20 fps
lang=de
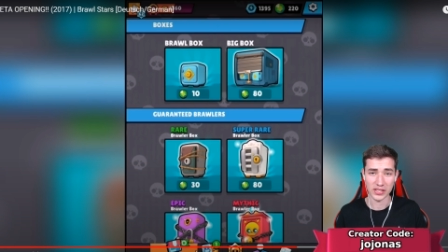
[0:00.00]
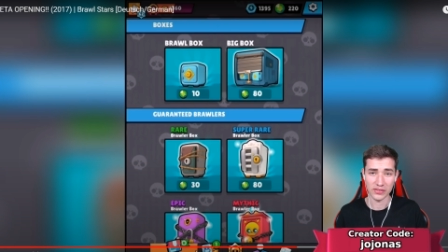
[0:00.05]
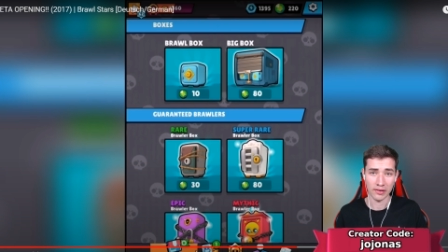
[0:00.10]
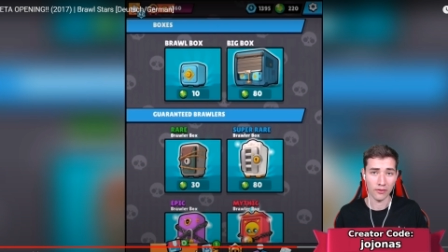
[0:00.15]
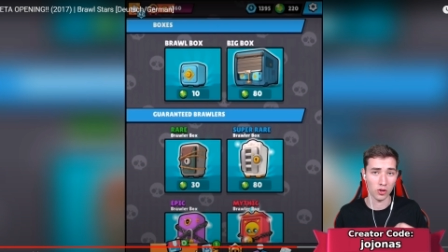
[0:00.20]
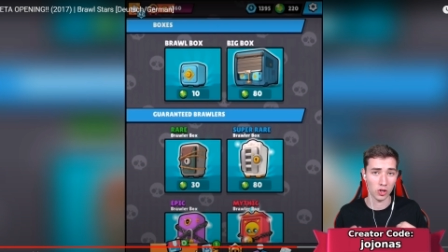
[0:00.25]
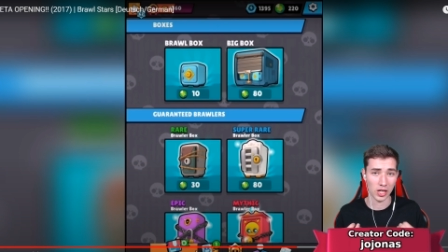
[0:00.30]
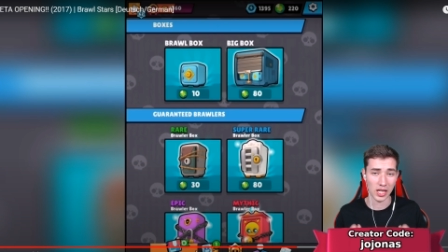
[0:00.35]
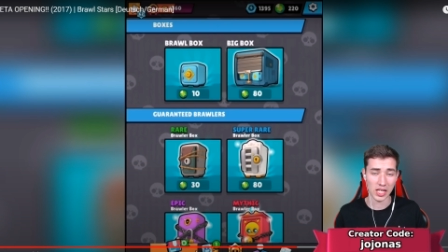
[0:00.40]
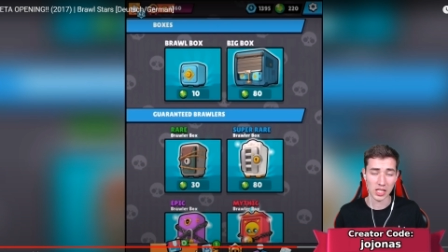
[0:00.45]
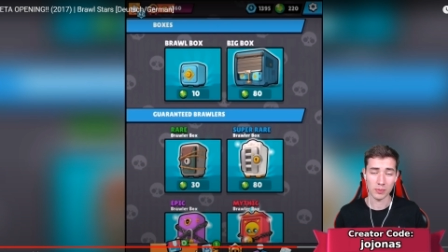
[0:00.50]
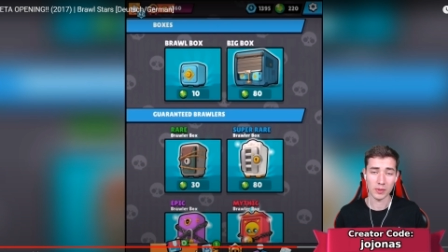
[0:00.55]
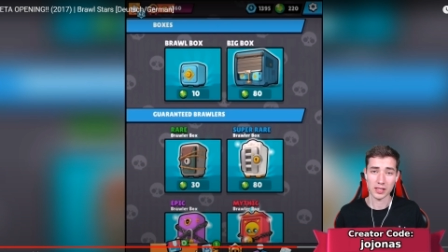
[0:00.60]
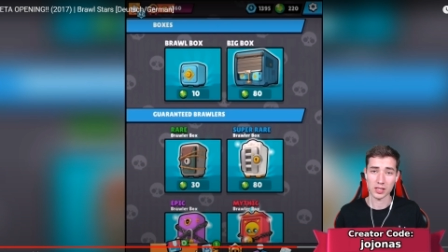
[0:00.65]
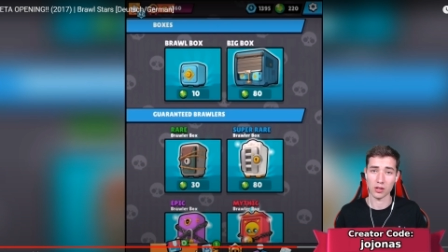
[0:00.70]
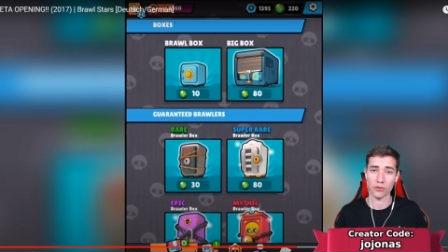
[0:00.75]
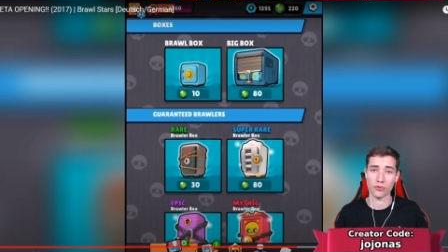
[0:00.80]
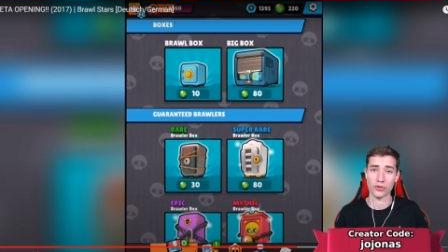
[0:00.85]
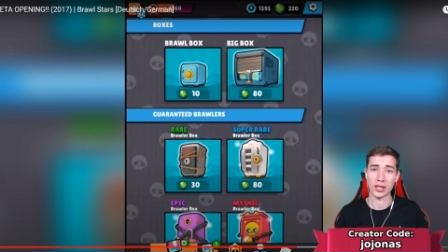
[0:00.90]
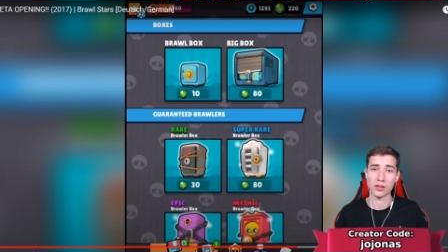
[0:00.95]
Deswegen würde ich mir
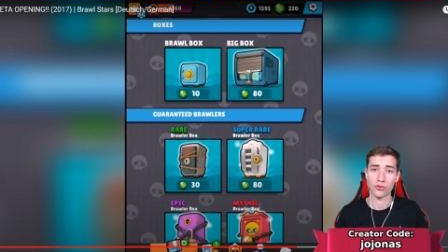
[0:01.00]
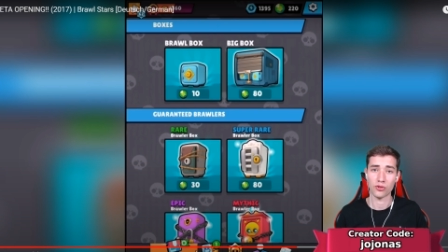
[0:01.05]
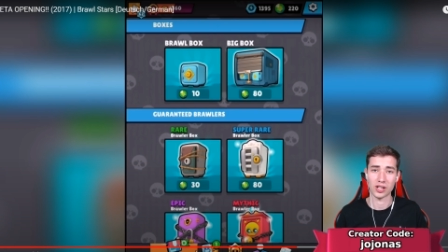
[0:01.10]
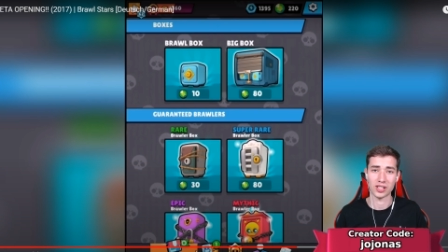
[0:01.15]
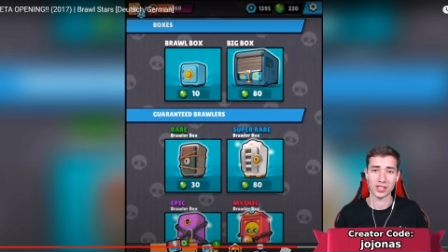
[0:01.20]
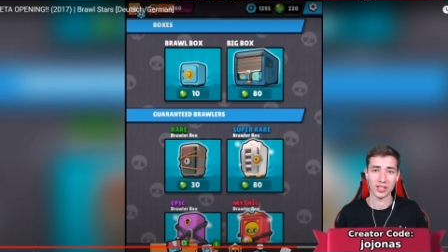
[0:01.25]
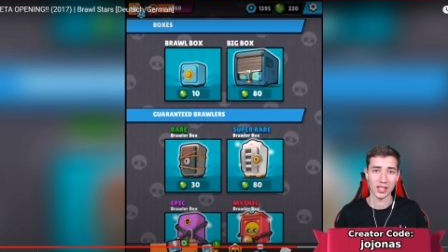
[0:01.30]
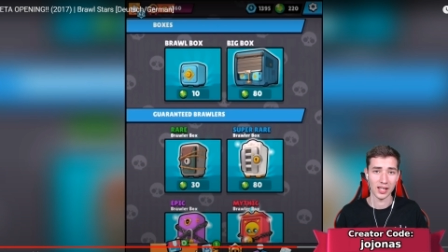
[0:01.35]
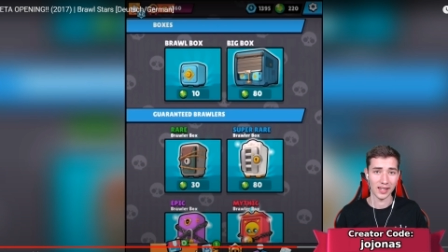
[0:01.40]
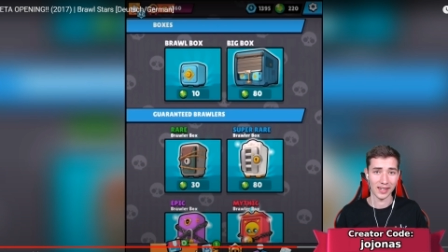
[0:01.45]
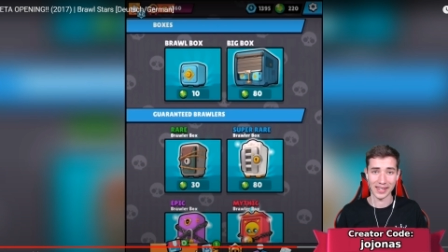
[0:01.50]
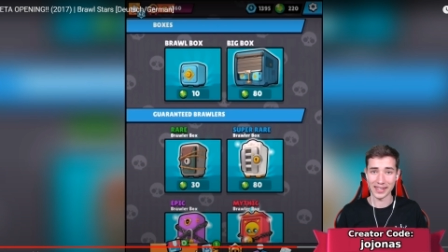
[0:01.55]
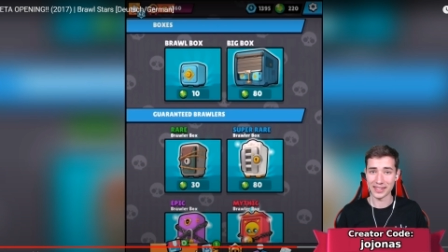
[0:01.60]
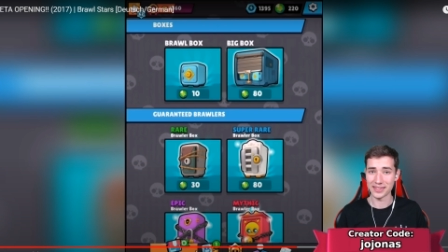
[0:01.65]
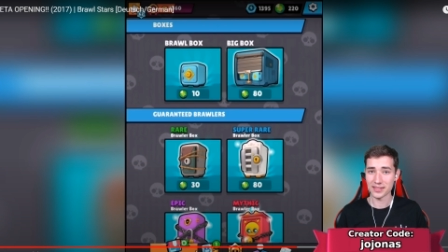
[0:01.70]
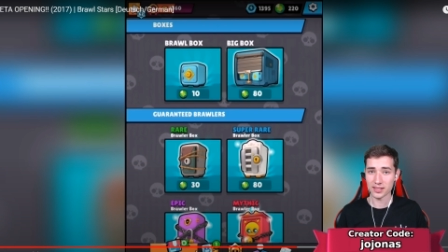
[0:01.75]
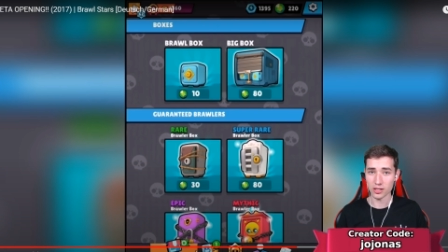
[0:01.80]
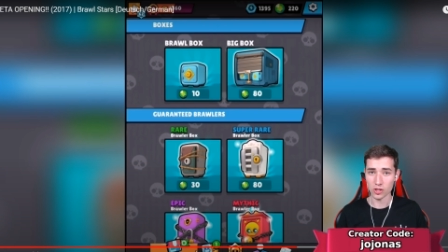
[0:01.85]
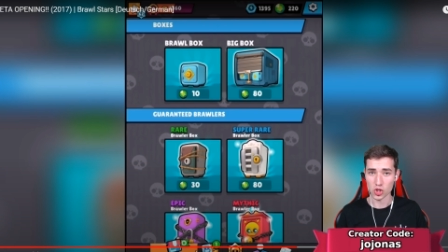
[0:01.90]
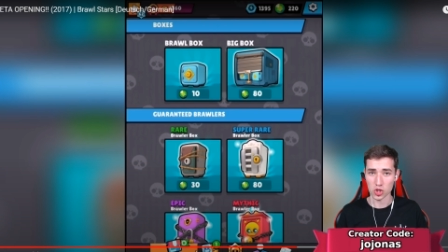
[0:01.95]
das auf jeden Fall
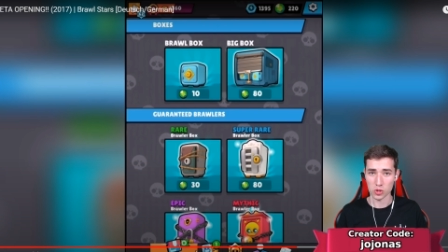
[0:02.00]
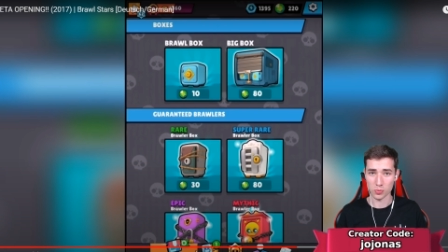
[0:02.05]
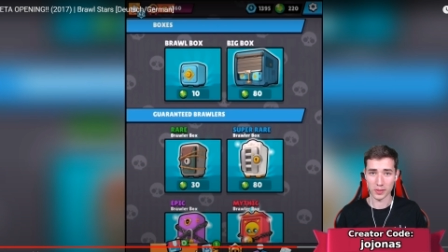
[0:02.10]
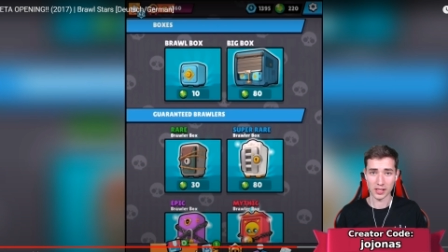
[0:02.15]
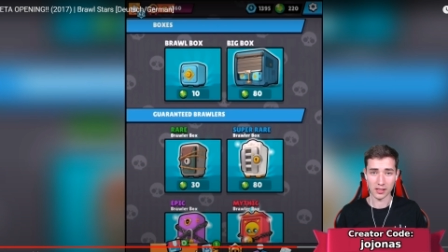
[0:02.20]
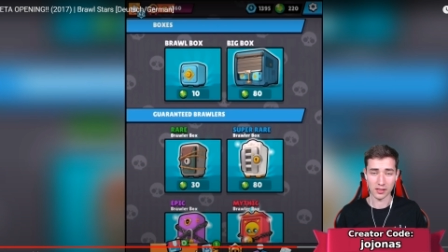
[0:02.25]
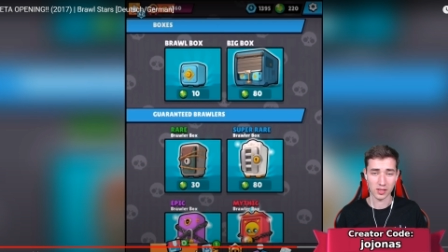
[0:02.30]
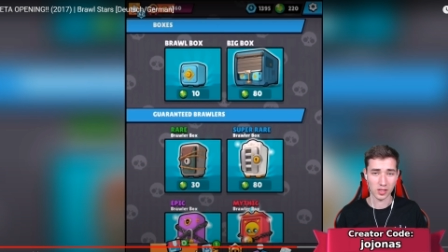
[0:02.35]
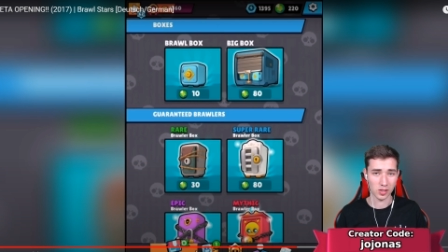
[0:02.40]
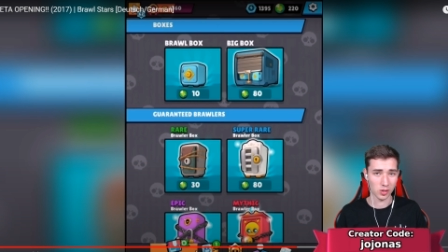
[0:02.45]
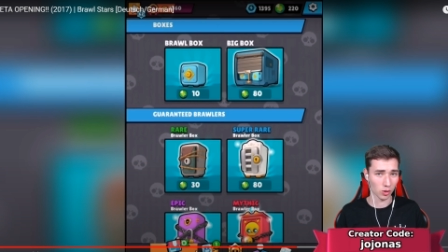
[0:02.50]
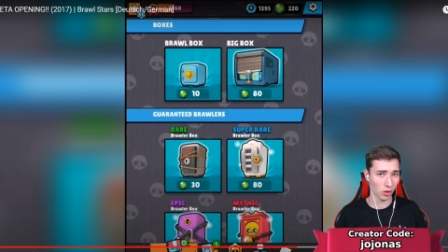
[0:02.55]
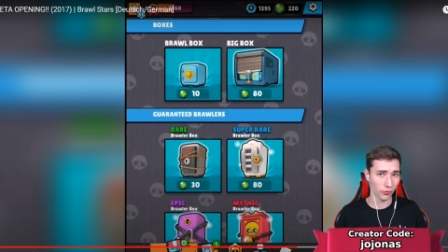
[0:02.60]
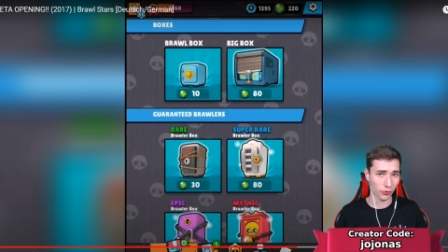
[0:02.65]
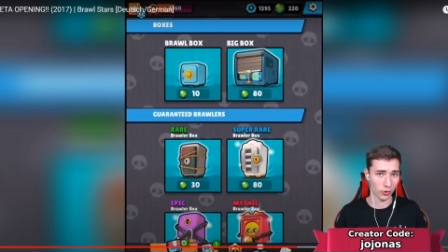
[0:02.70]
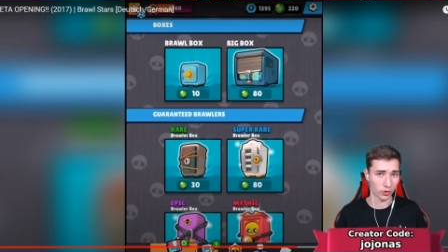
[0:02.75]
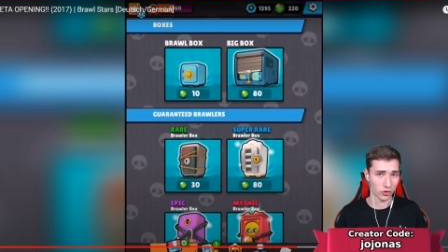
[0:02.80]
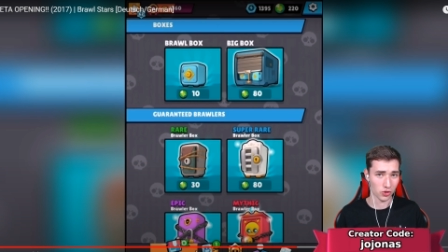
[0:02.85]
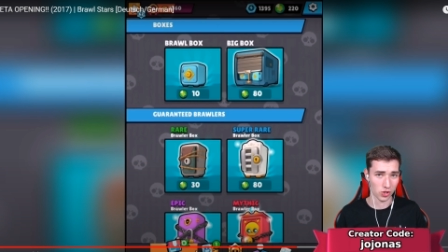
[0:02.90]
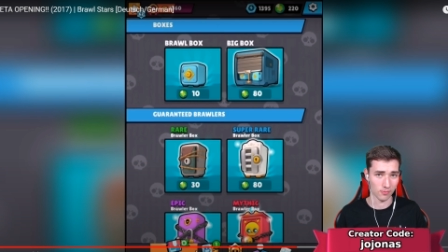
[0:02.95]
ins Spiel
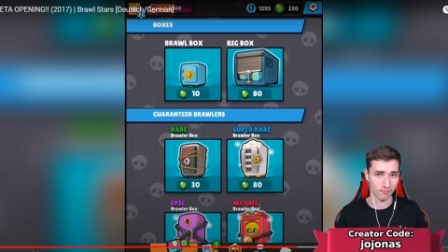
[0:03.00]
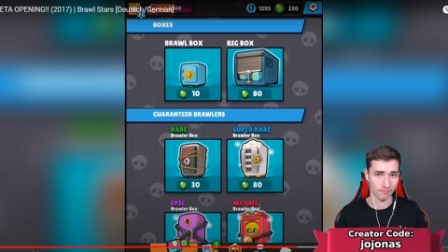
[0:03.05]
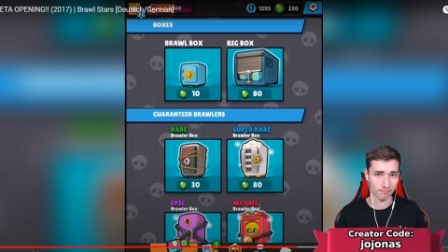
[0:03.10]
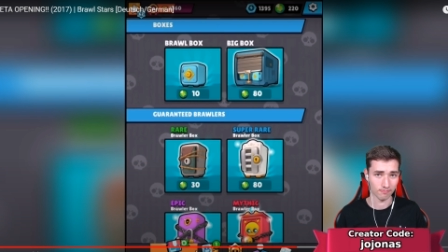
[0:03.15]
zurückwünschen.